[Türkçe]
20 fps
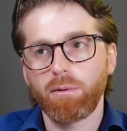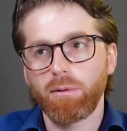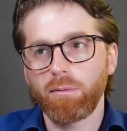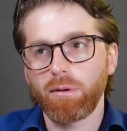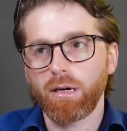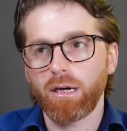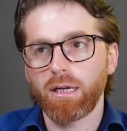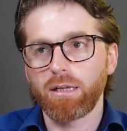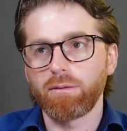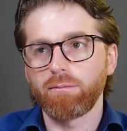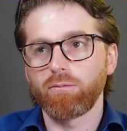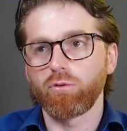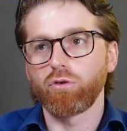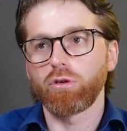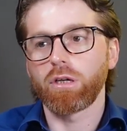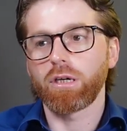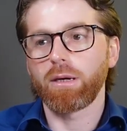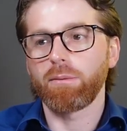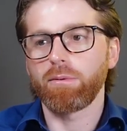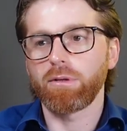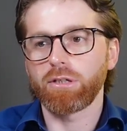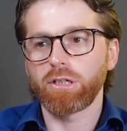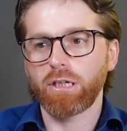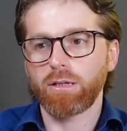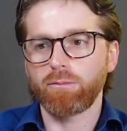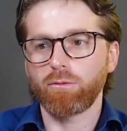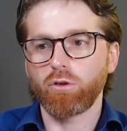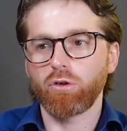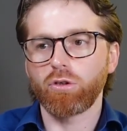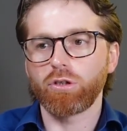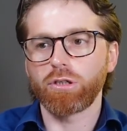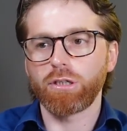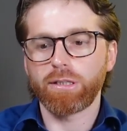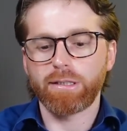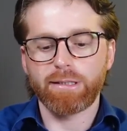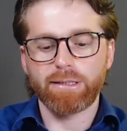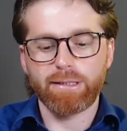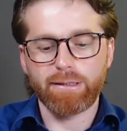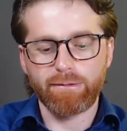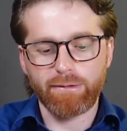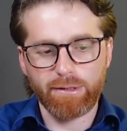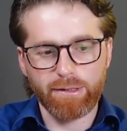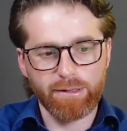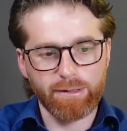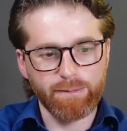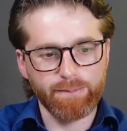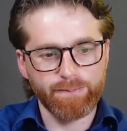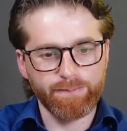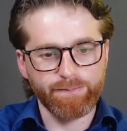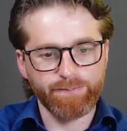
Ama bakalım bunlar yapılacak mı göreceğiz. Evet.